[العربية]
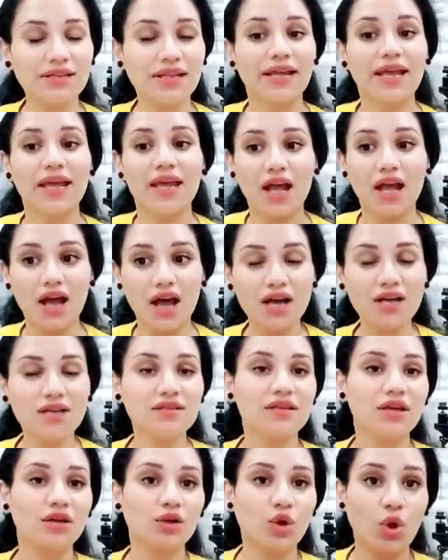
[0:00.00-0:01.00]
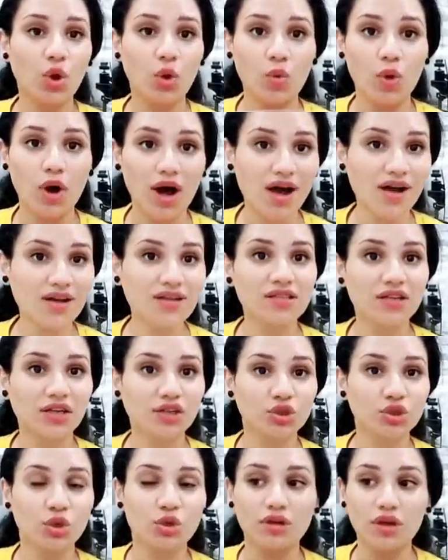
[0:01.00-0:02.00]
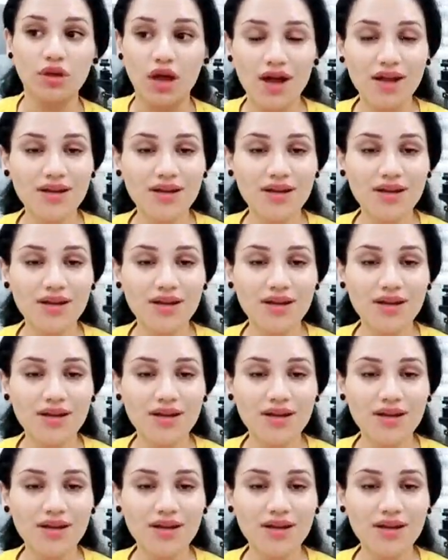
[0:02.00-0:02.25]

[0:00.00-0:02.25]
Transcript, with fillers: نجاح اكثر قوه اكثر شهره